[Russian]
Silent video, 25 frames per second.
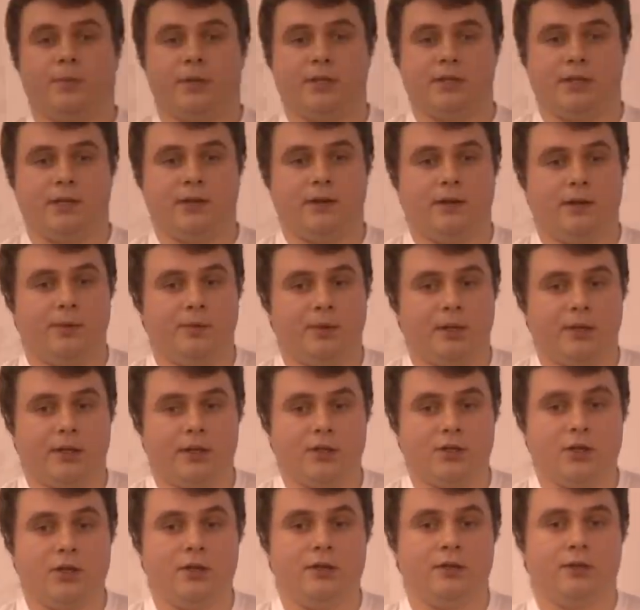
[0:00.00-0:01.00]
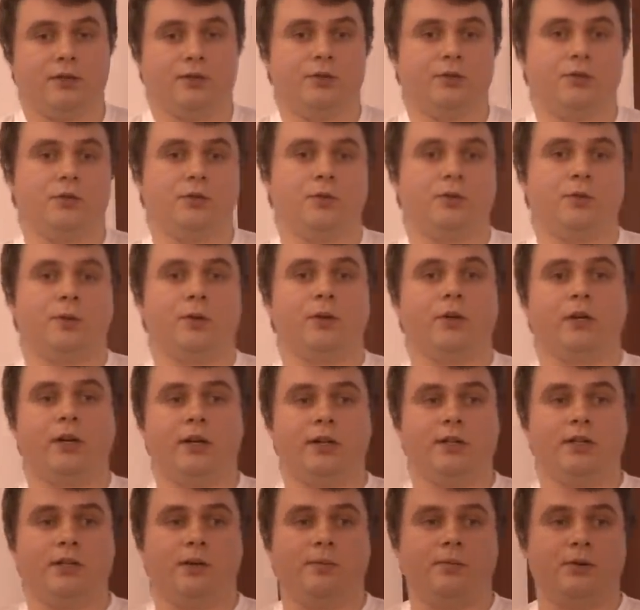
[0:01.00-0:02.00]
поставили приложение, то,
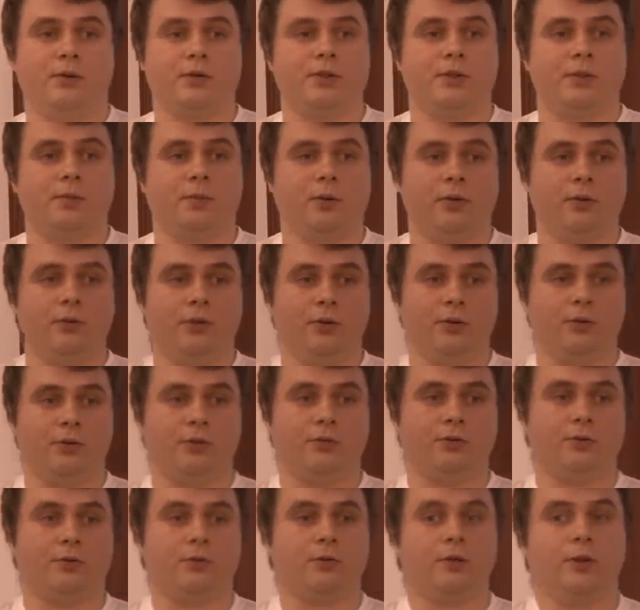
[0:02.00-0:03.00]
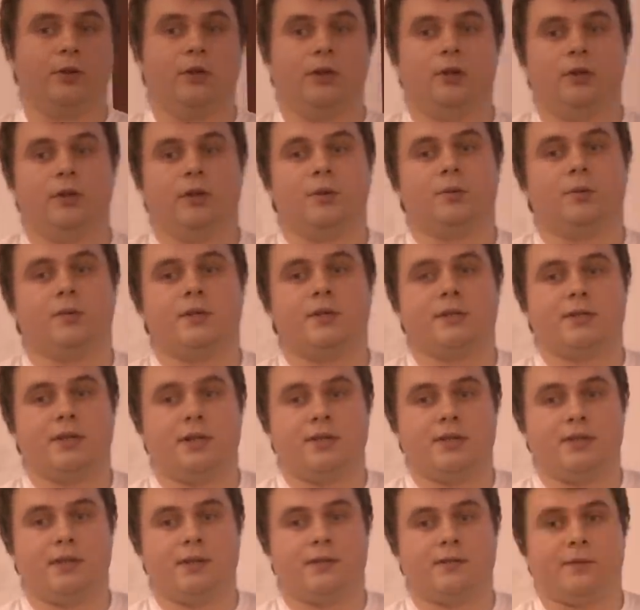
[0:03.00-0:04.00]
ходя просто по городу и
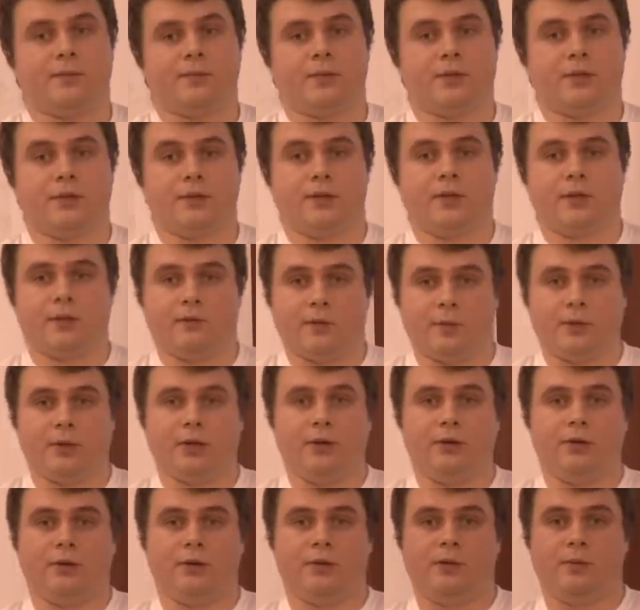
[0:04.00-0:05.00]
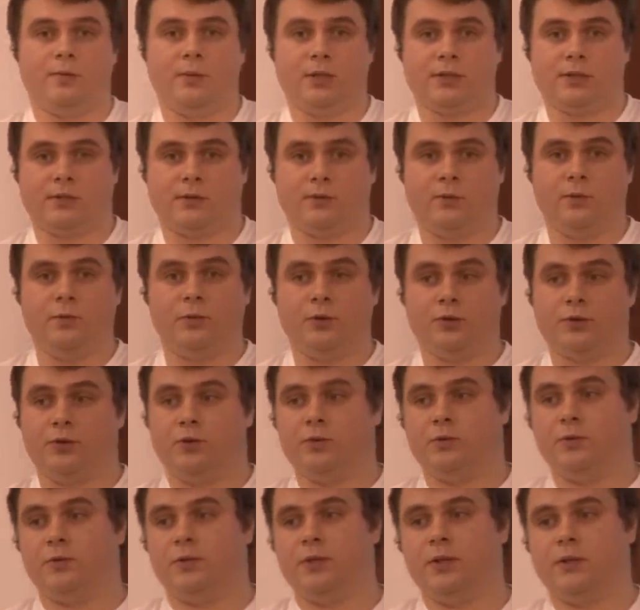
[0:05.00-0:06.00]
зайдя в определенное место, вы
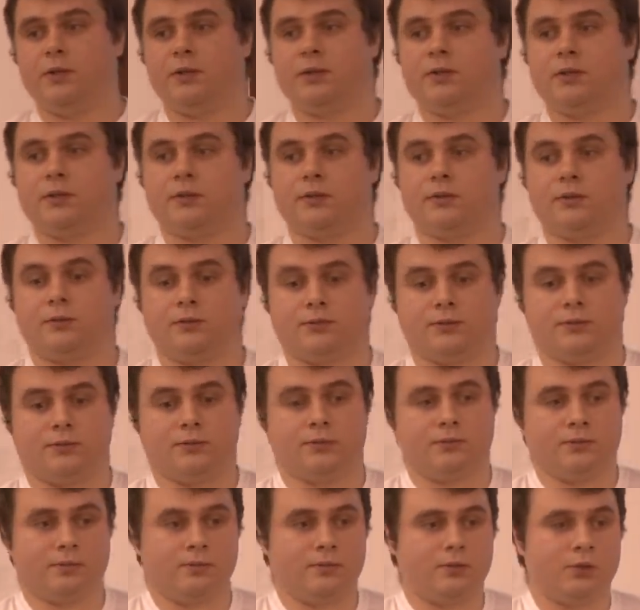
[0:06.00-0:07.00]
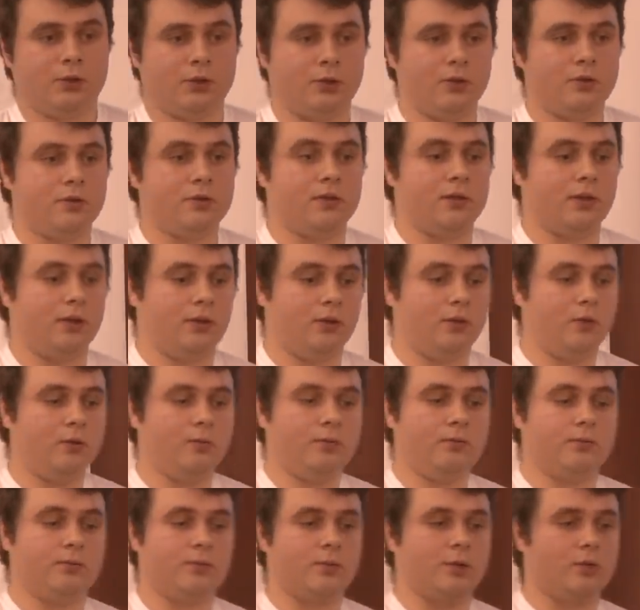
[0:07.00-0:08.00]
можете увидеть, э, что это за
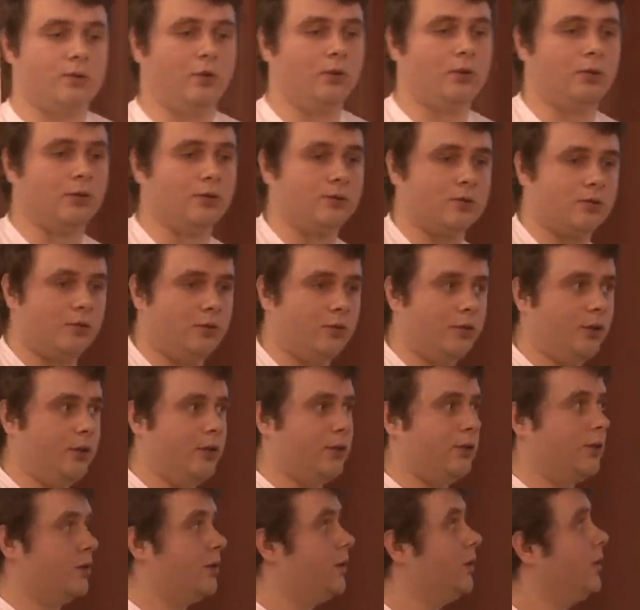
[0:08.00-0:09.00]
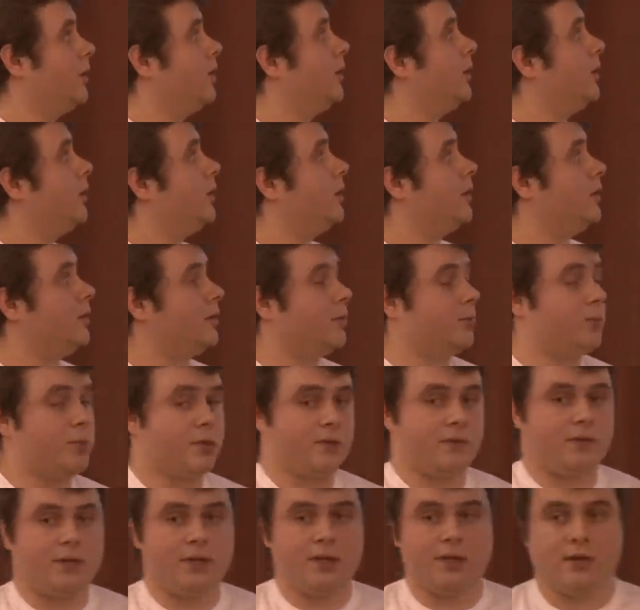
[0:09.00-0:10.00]
дом, сколько он стоит, а,
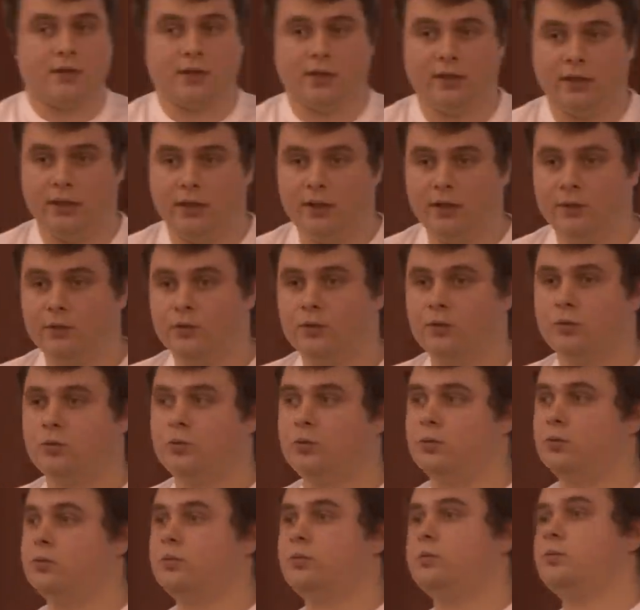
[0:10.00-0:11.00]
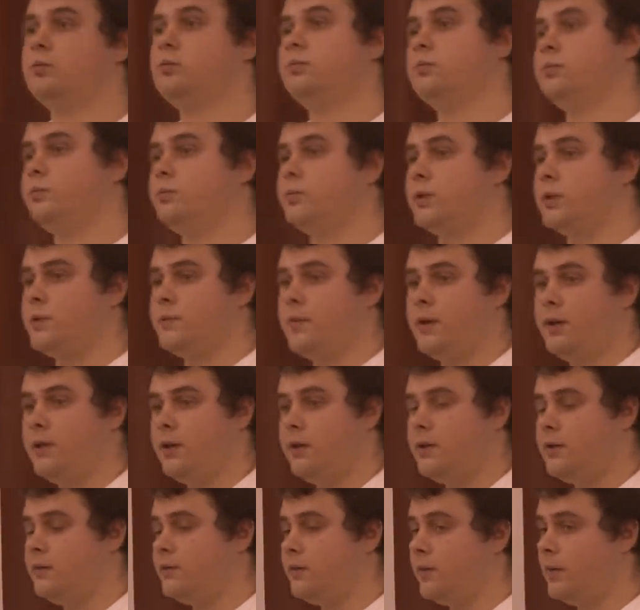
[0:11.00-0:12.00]
позвонить агенту,
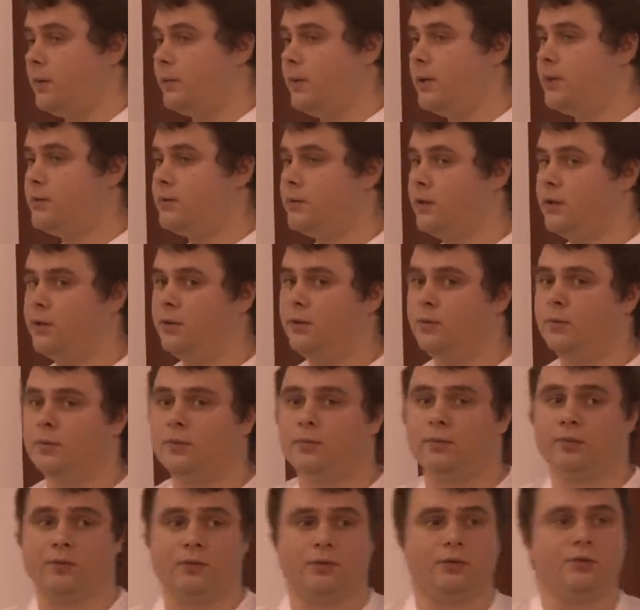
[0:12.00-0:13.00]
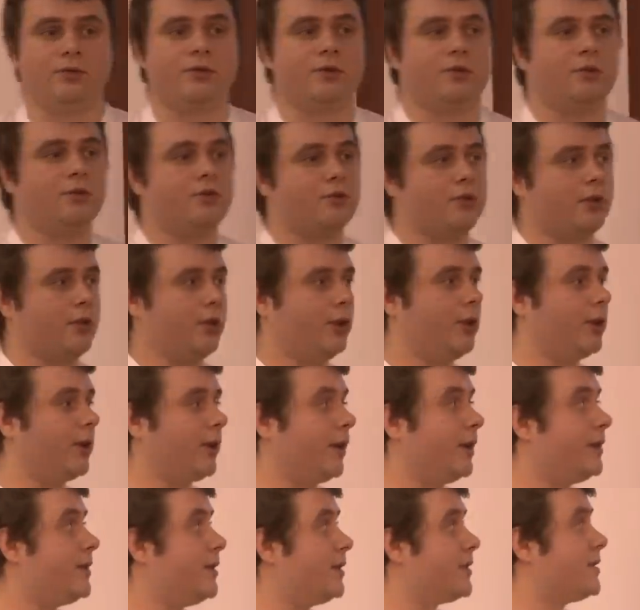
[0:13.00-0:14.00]
посмотреть информацию о нем. То есть тоже такая
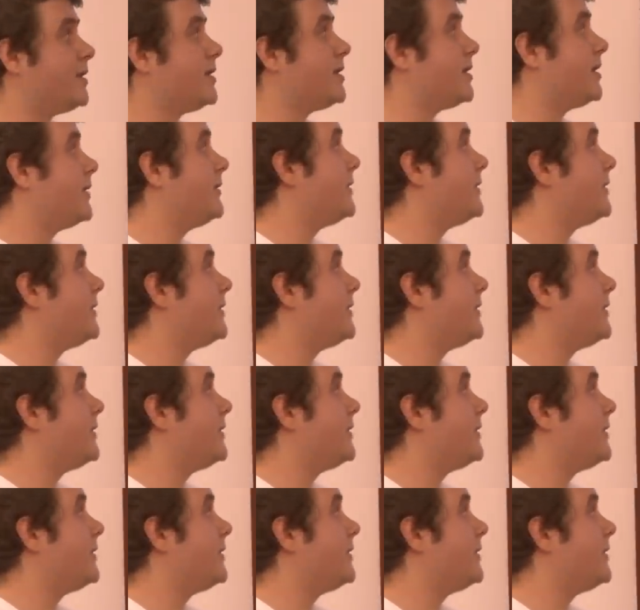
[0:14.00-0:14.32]
контекстно